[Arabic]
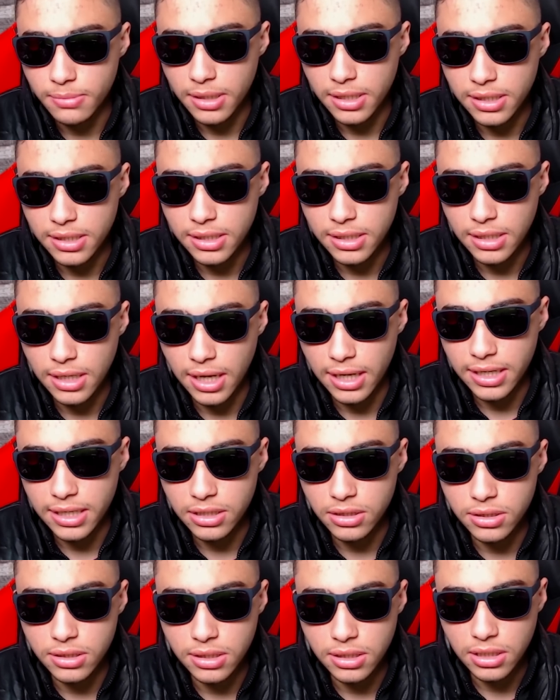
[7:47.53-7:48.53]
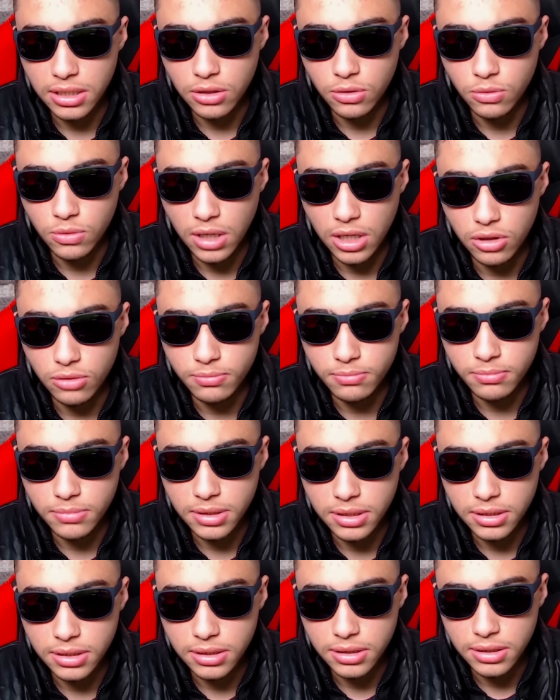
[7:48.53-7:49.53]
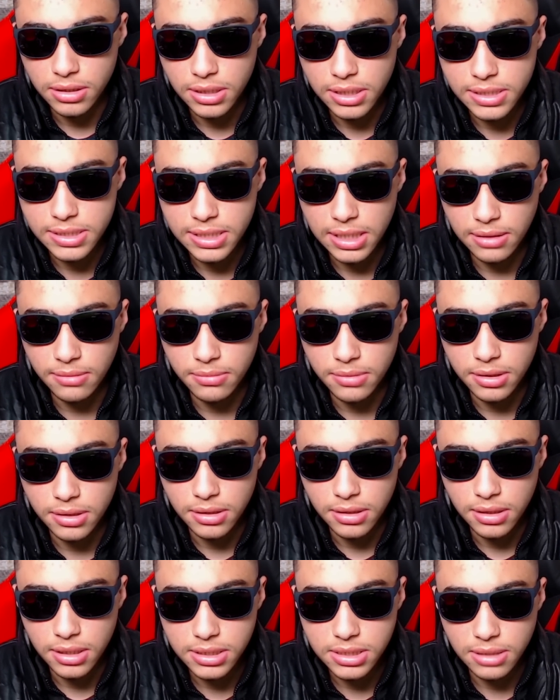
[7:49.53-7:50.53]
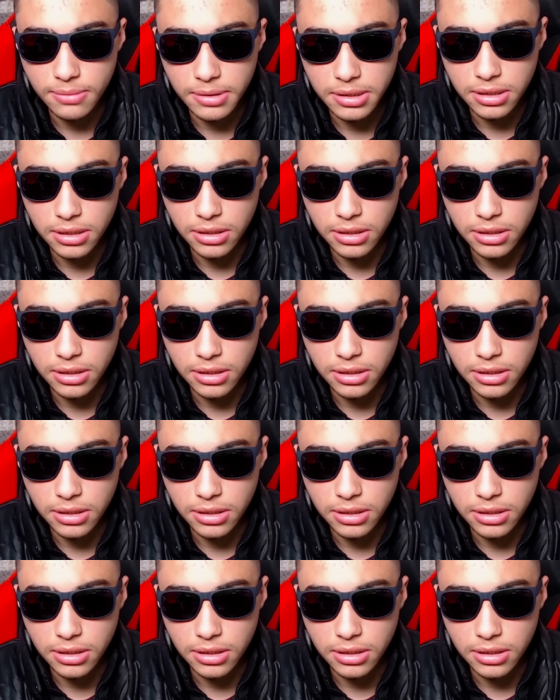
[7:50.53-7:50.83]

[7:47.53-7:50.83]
يبقى ايه اكيد جواهم آه، انسان آه، لسه ما